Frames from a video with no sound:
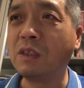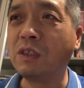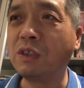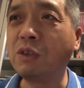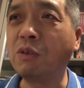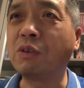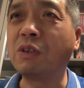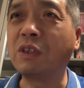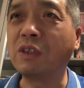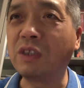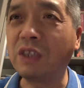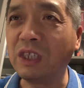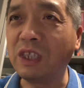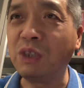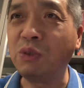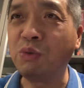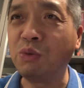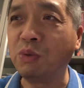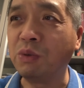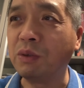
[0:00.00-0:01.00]
就是地
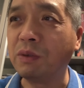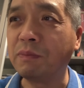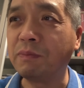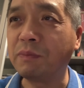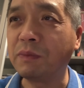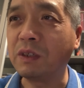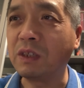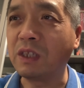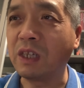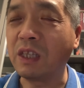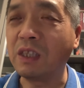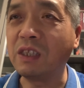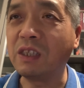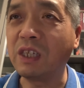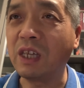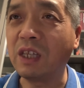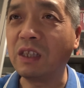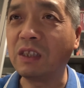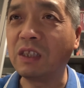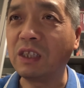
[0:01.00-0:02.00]
狱，人
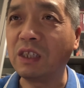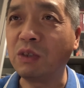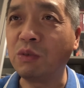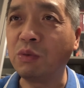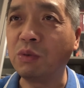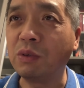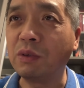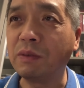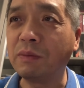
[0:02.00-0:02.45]
间地狱。